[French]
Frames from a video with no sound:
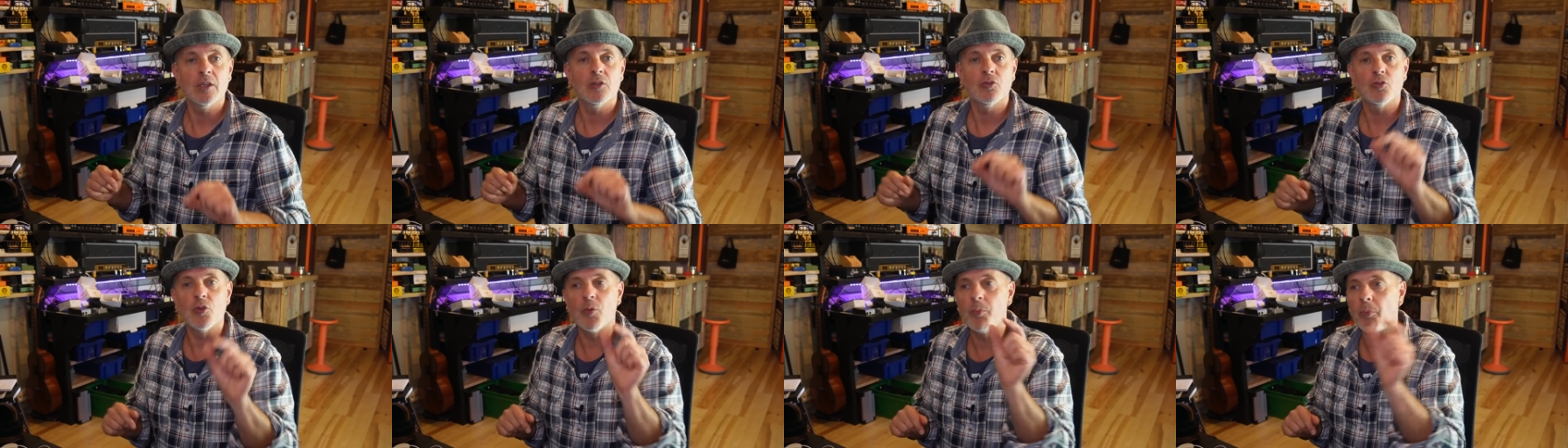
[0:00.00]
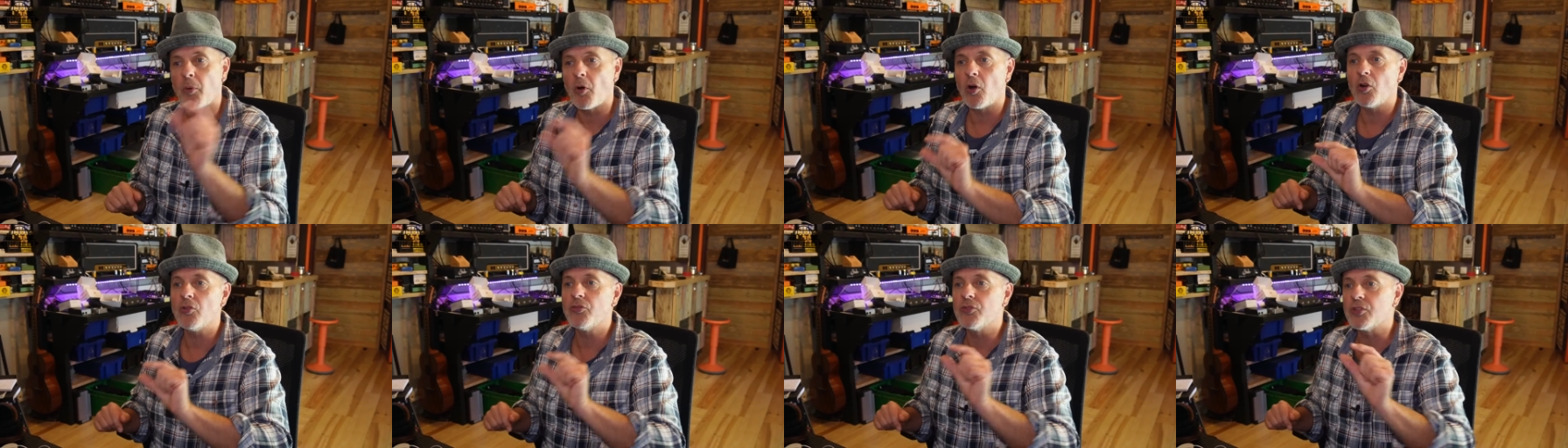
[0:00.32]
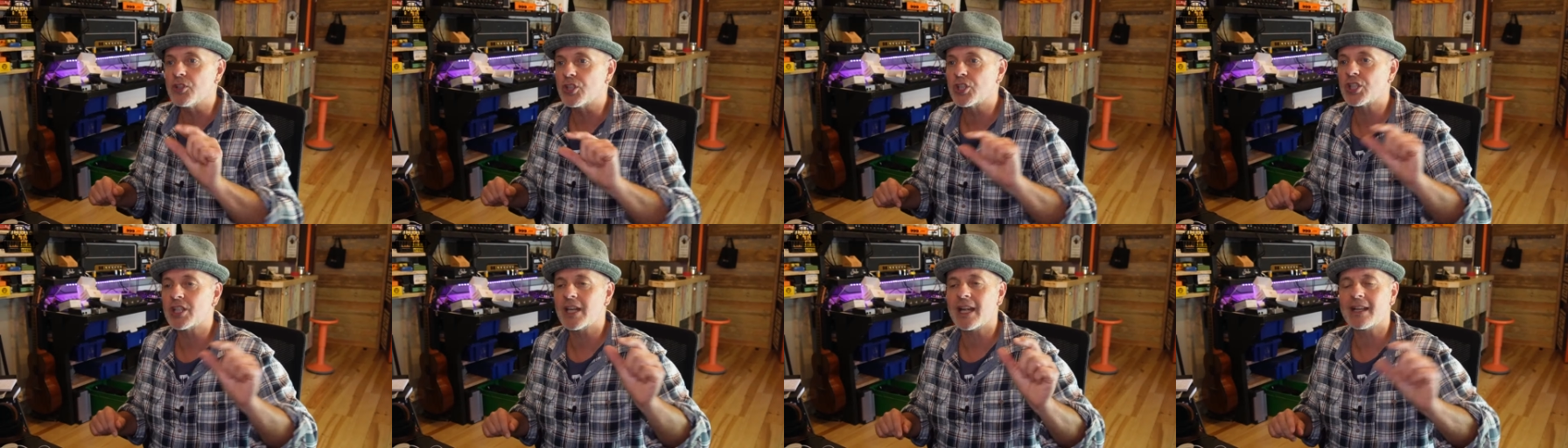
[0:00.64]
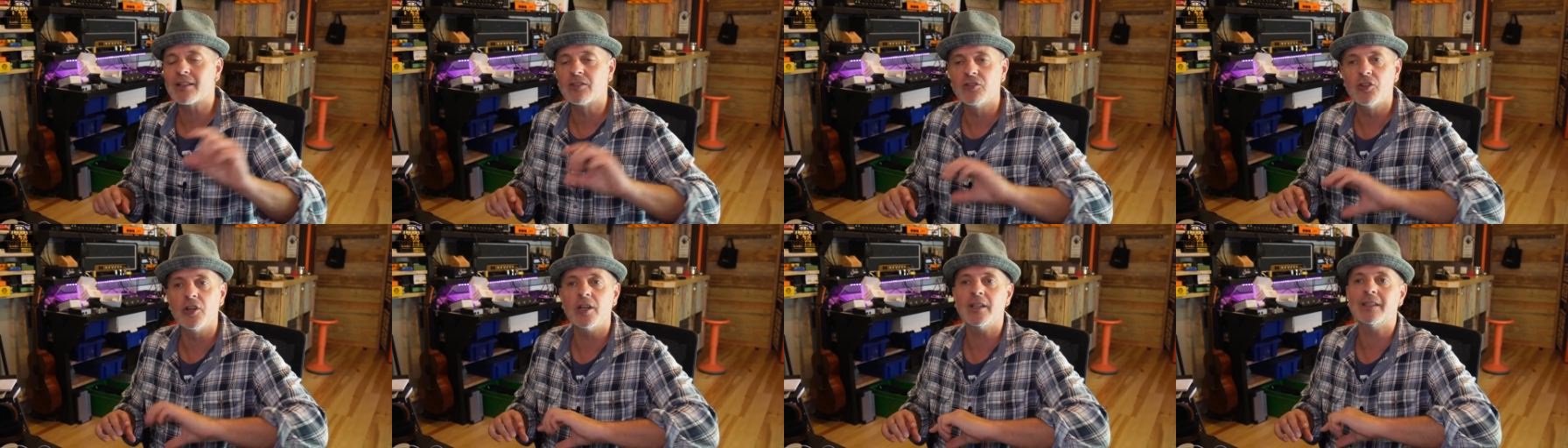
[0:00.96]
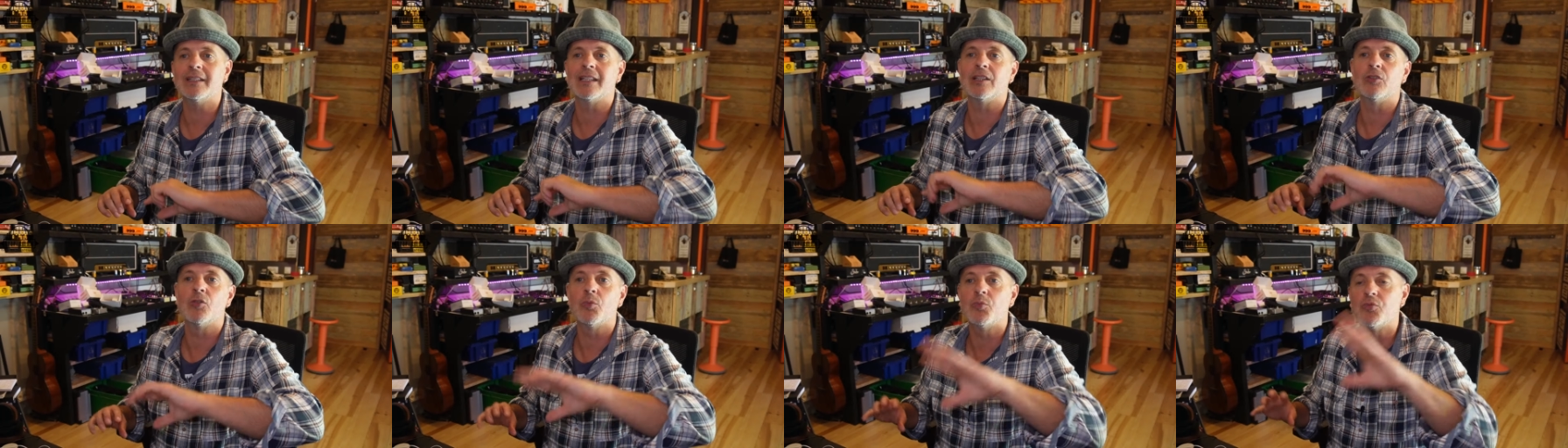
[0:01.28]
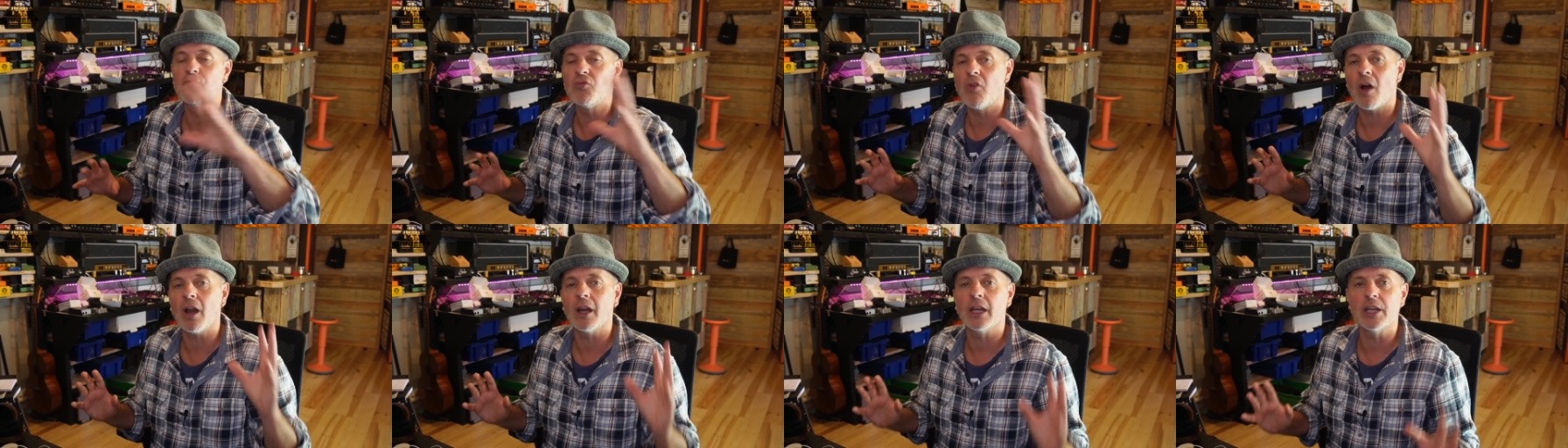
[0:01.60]
de prendre chaque note et de
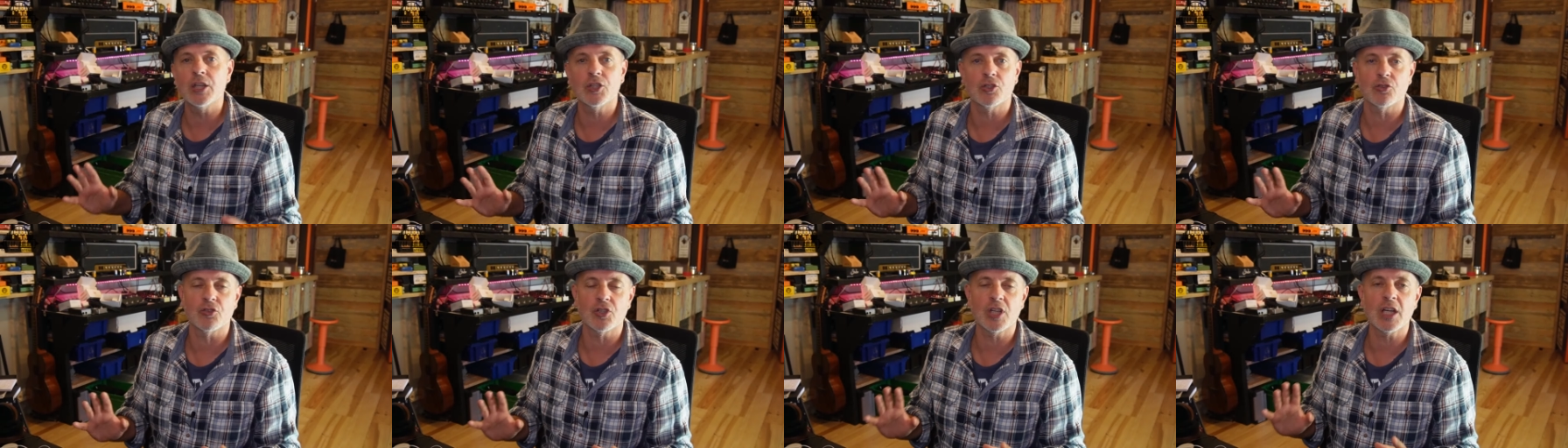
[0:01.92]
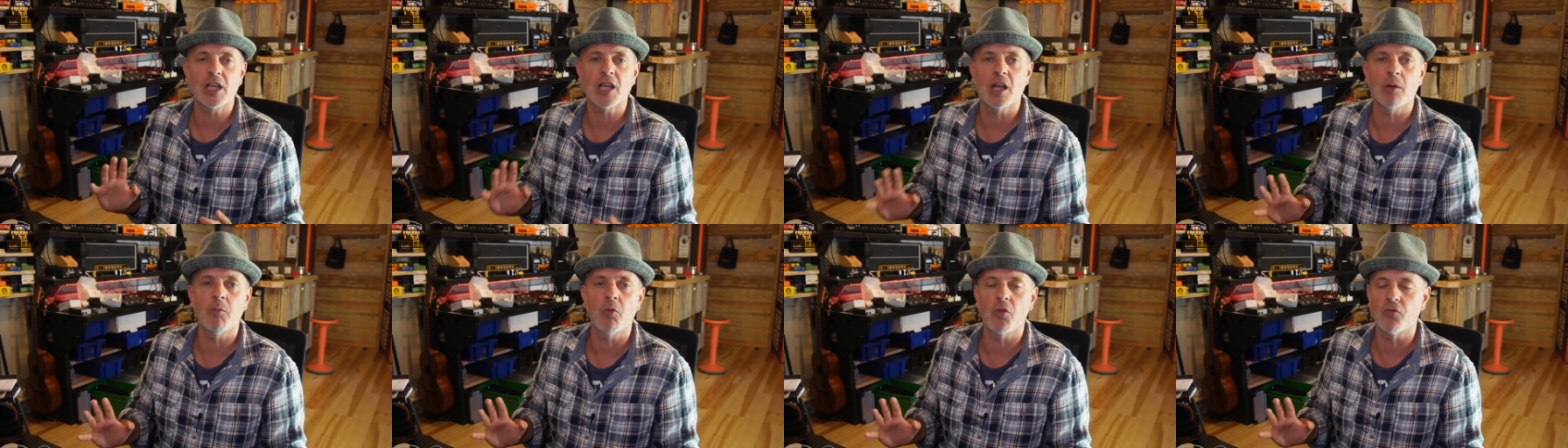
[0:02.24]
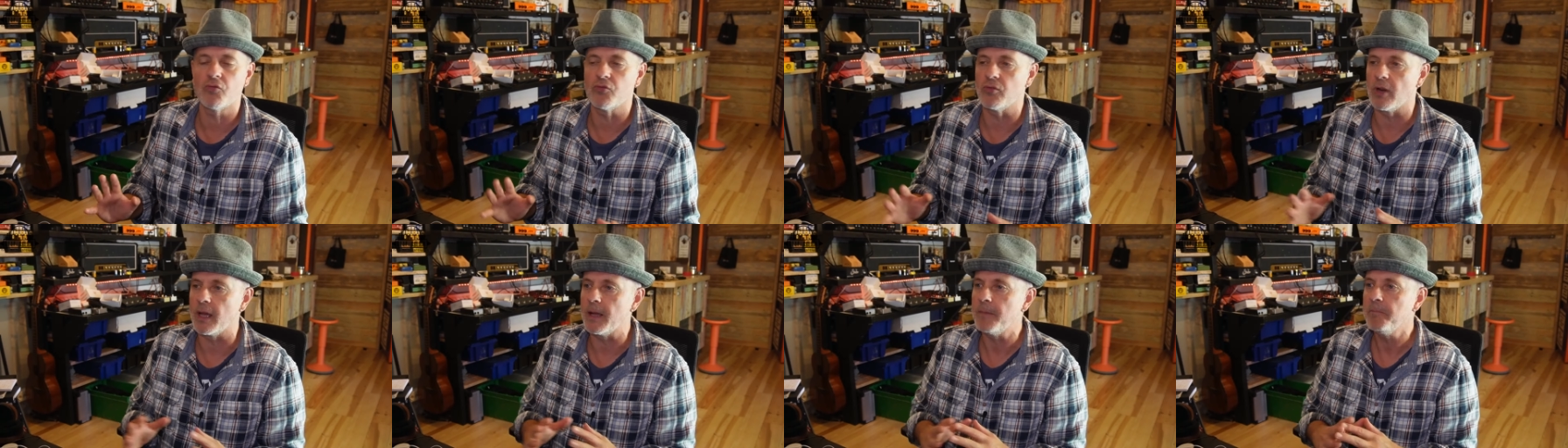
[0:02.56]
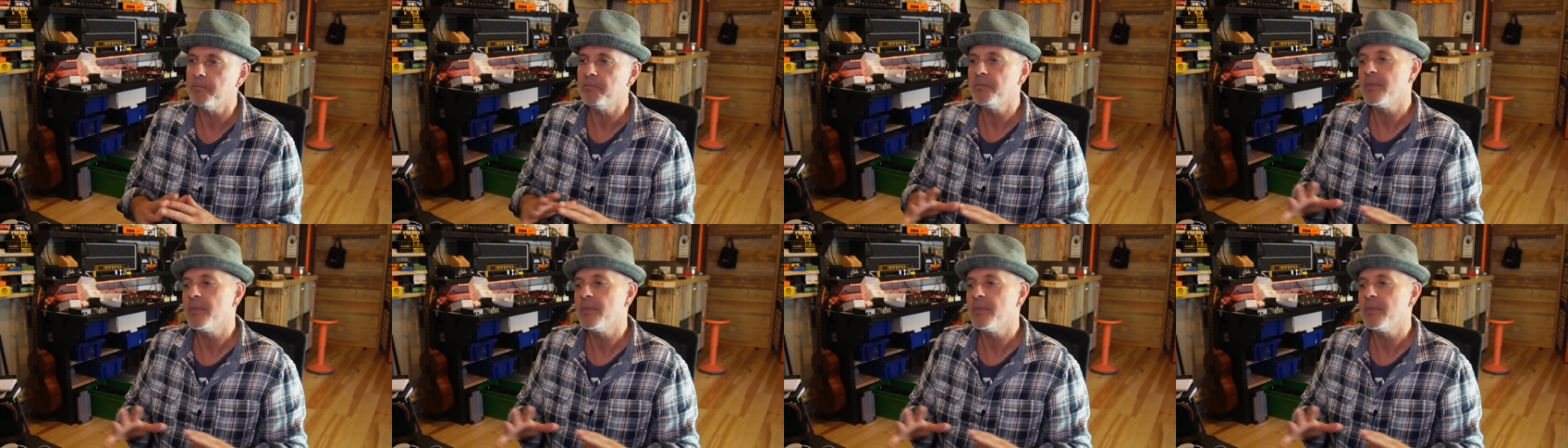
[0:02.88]
pouvoir les changer comme on voulait.